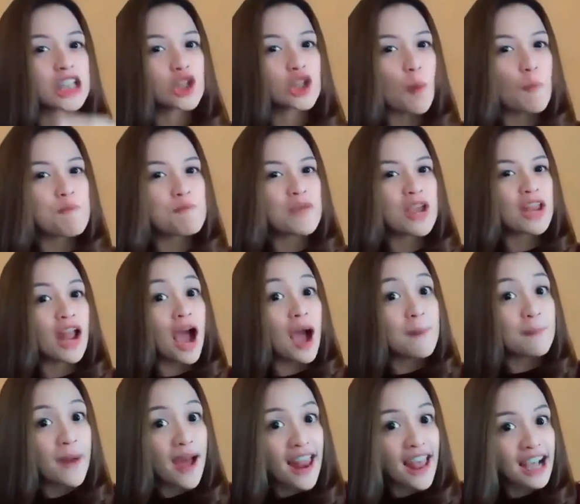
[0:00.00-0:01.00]
At ito ang
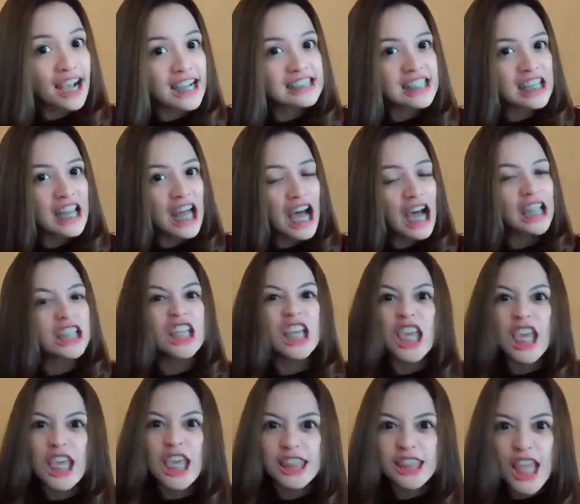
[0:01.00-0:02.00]
pinakamahalaga sa
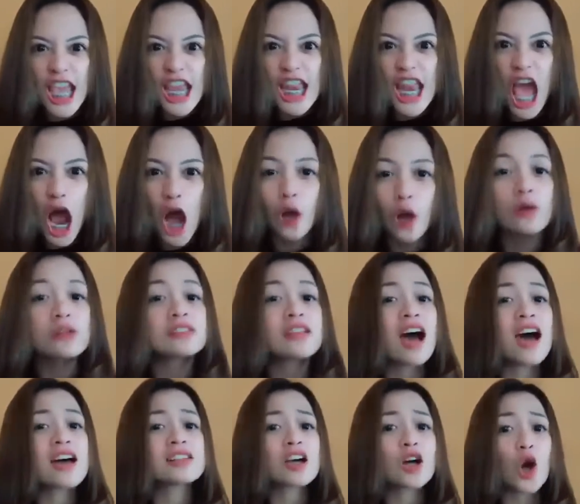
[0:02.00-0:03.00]
lahat, hindi na
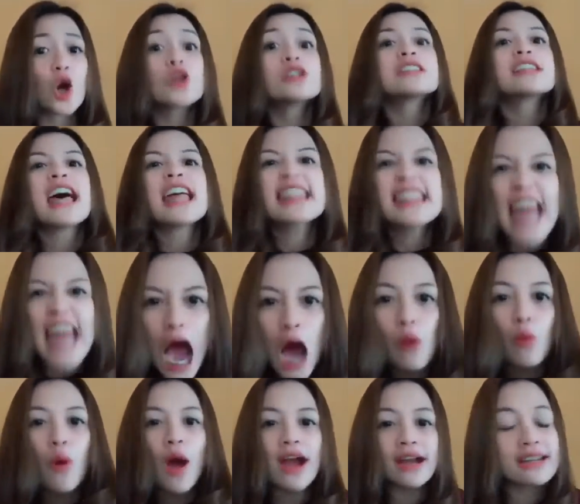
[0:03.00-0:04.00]
ako sasagot sa
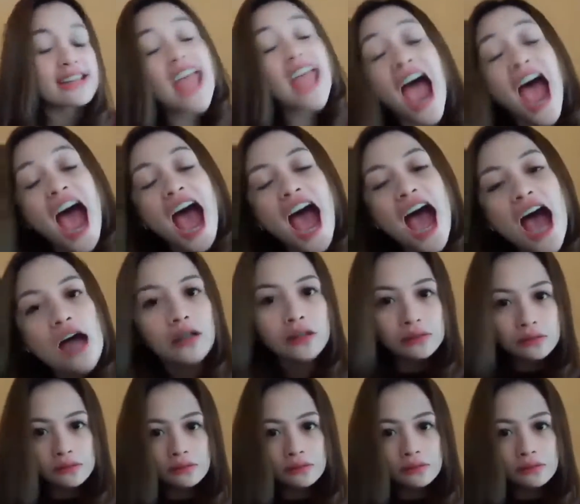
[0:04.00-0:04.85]
tawag niya.